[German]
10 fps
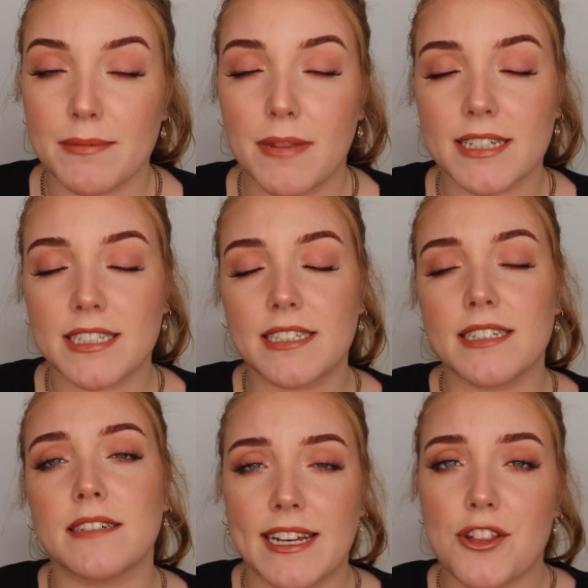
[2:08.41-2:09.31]
Ich mag
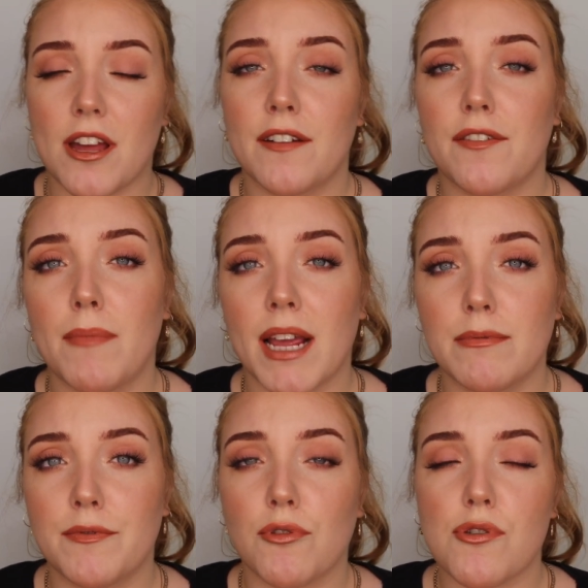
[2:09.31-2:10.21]
die Lidschatten von
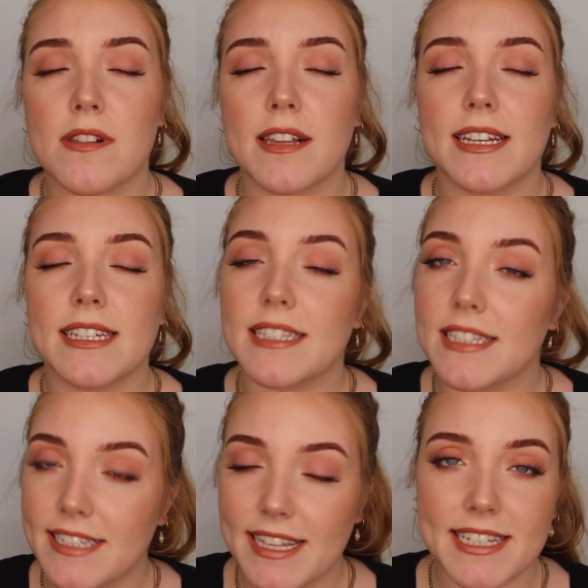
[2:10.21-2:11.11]
Make-up Revolution
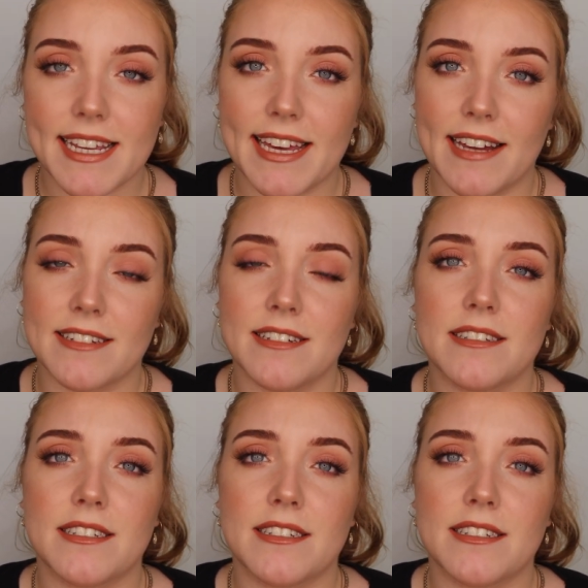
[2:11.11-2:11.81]
sehr, sehr gerne.